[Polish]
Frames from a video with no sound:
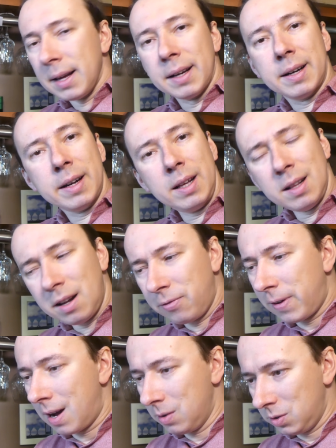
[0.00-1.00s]
Greener
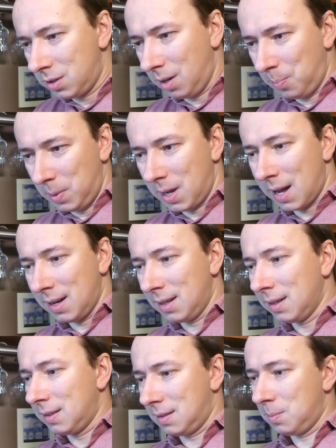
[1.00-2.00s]
w Austrii pijany
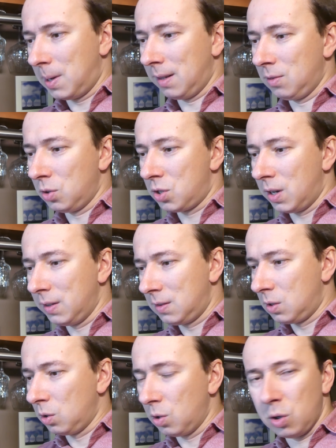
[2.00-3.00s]
jest bardzo
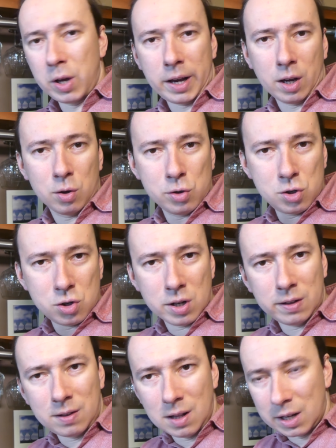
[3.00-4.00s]
często do jakiegoś
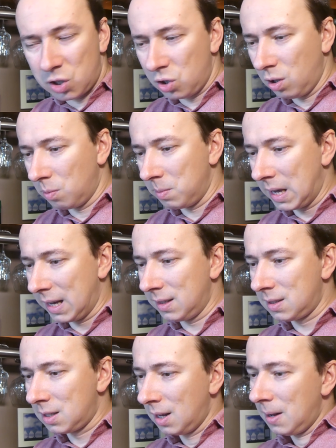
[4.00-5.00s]
sznycla czy do
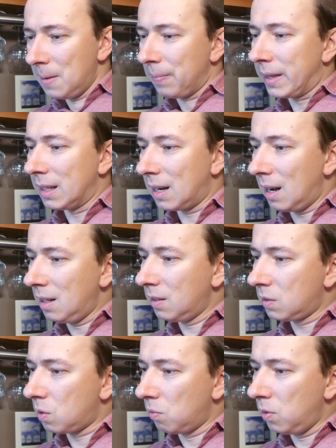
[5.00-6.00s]
mięs. Generalnie
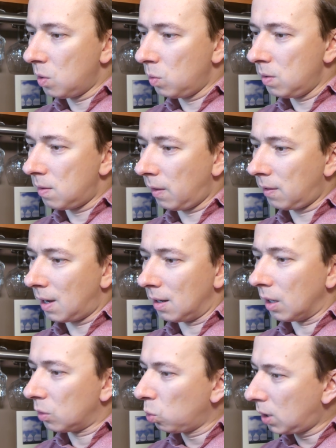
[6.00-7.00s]
jest to wino
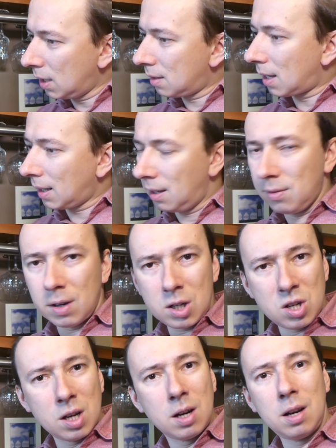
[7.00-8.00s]
uniwersalne. Tutaj taki
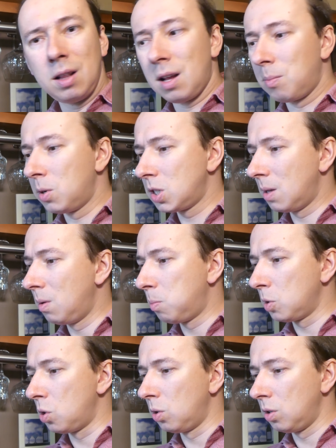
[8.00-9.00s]
właśnie Greener można by
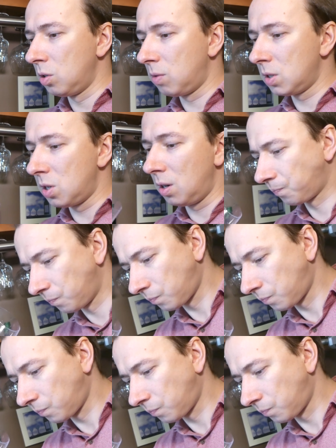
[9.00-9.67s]
pociągnąć właśnie na...